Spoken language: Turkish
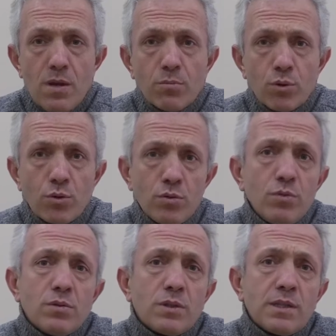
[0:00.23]

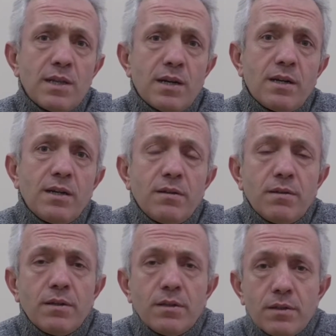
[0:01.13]
bugün sizlerle
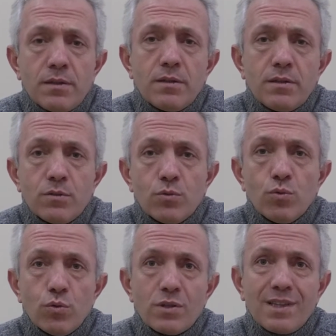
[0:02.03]
e,
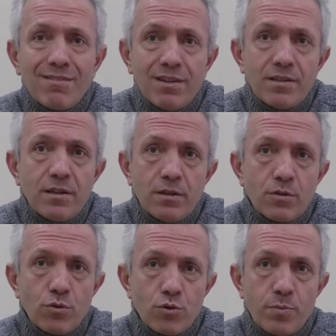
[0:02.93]
ulus devleti
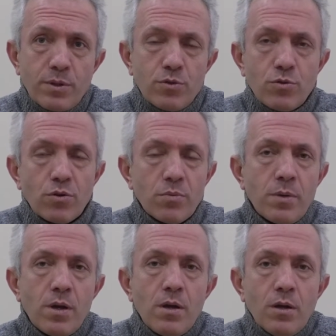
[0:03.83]
konuşmak
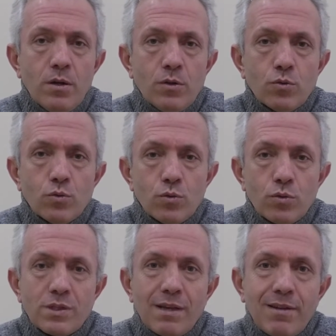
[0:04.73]
istiyorum.
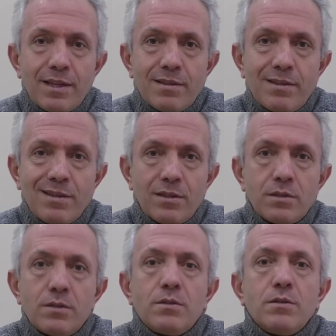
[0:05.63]
Ulus devlet
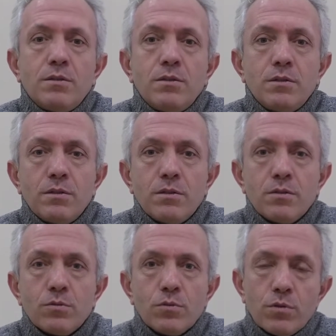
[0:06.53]
nedir? E,
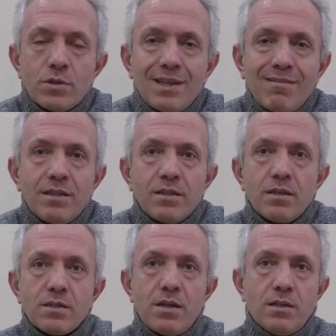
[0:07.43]
ulus devleti
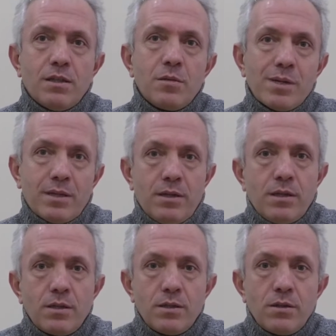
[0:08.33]
nasıl algılamak
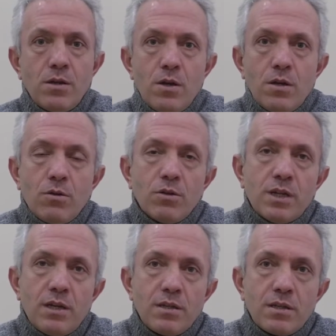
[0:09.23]
gerekir?
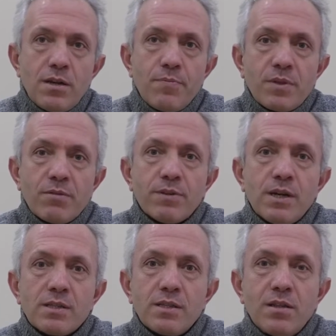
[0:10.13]
Özellikle
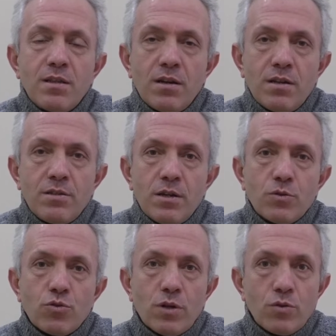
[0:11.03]
Fransız ihtilalinden
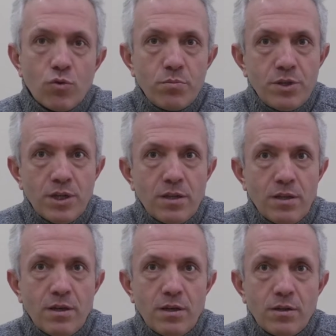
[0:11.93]
sonra yoğun bir
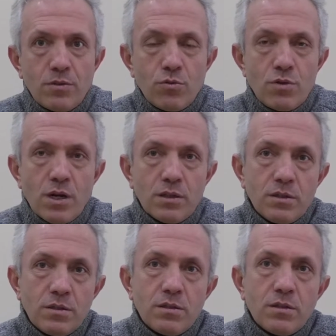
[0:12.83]
şekilde
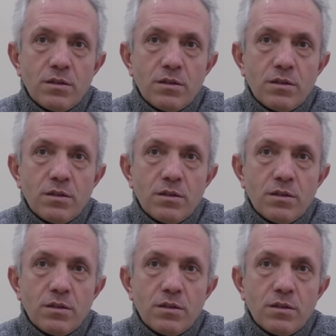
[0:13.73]
dünyanın e,